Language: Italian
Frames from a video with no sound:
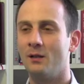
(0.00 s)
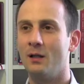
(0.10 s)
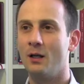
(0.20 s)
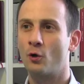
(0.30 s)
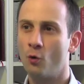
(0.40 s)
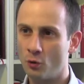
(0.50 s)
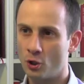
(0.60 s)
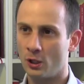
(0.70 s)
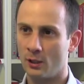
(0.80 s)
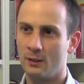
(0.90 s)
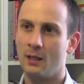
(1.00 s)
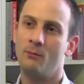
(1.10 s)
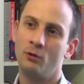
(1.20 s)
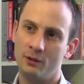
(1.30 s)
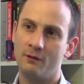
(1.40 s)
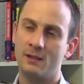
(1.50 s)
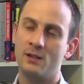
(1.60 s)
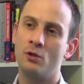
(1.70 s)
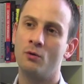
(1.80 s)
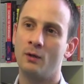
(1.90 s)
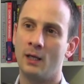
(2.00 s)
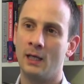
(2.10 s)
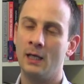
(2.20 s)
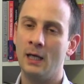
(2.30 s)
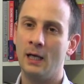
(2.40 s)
del coaching, della motivazione,